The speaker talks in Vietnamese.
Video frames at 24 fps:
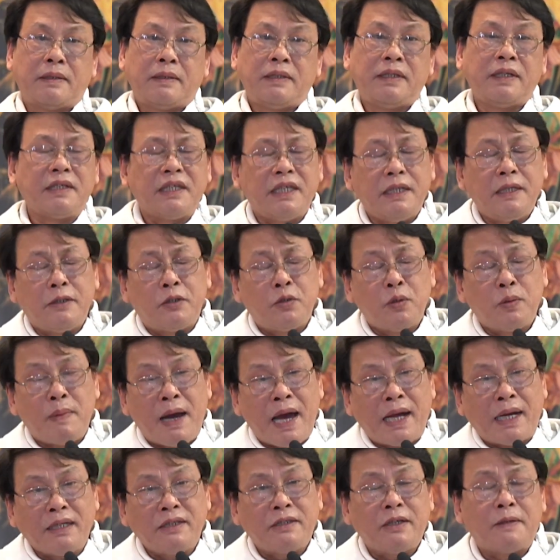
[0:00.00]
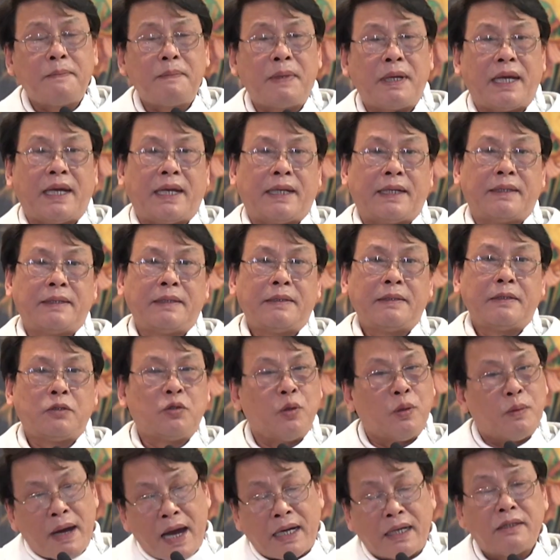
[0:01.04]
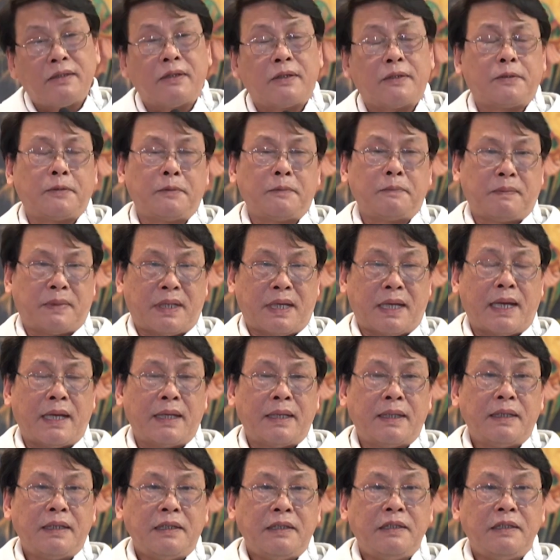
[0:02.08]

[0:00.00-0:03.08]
những gì Chúa ban cho mẹ, Chúa ban cho chúng ta.